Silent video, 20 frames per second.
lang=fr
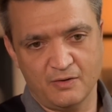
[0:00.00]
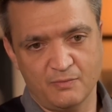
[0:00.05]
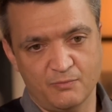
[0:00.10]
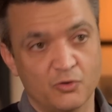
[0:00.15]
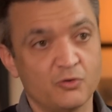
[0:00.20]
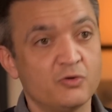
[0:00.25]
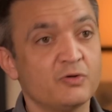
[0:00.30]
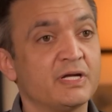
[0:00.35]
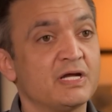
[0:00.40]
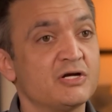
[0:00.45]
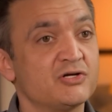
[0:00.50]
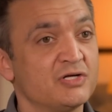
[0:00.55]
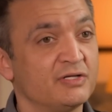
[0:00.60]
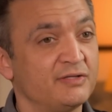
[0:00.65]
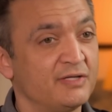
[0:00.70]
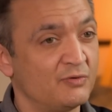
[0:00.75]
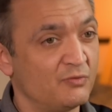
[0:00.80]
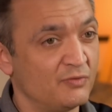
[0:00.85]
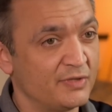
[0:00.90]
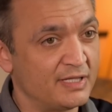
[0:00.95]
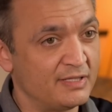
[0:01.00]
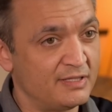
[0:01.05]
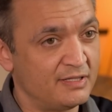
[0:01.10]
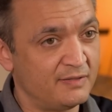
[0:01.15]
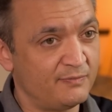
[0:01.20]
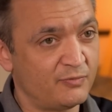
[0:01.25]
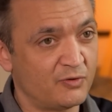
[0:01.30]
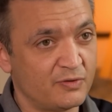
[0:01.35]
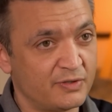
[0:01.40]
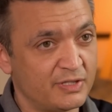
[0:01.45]
pour lequel j'ai été
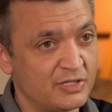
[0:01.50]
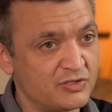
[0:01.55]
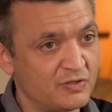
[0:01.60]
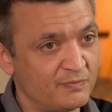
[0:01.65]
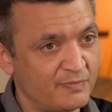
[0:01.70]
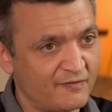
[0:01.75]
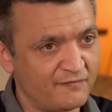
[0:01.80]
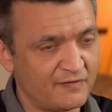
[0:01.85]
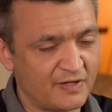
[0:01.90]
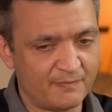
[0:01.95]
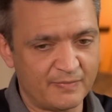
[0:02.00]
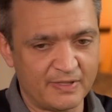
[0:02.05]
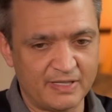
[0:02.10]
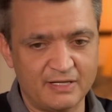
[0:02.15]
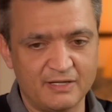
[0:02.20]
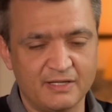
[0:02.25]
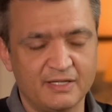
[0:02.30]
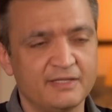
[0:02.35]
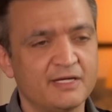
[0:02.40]
condamné, pour lequel j'ai pas fait appel.